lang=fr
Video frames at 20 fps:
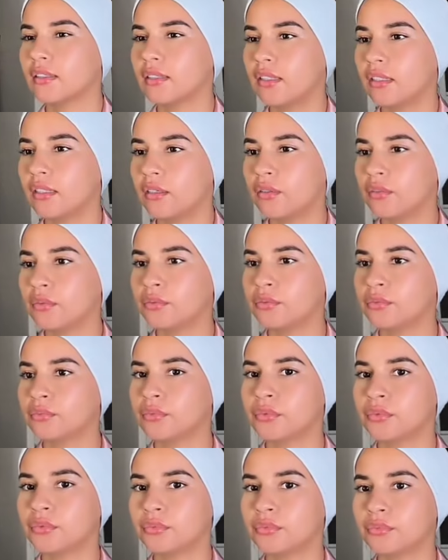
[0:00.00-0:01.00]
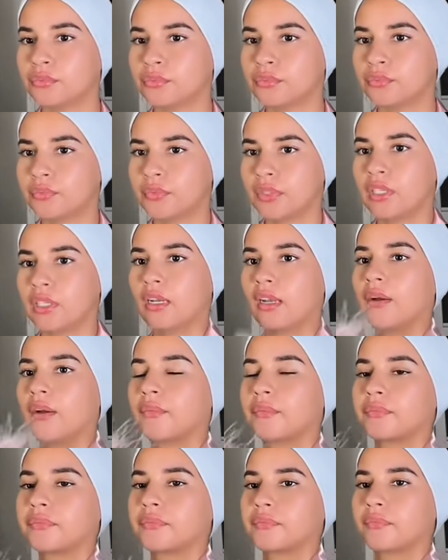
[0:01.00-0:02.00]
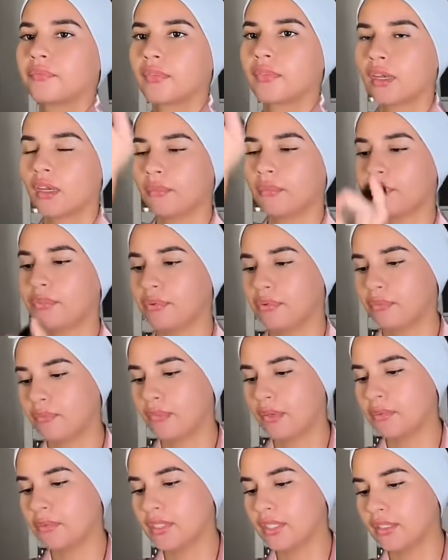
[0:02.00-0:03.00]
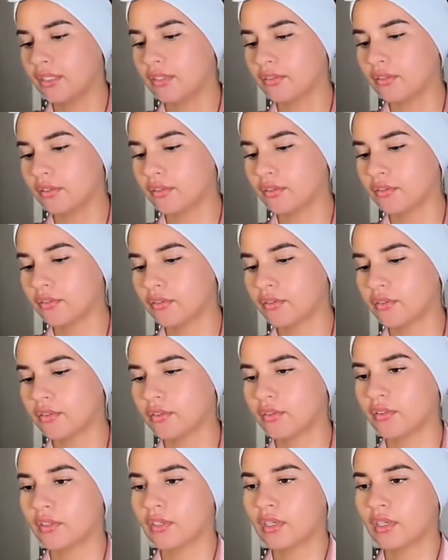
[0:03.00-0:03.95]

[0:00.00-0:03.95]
Il est où Il est Hop, ma petite essence.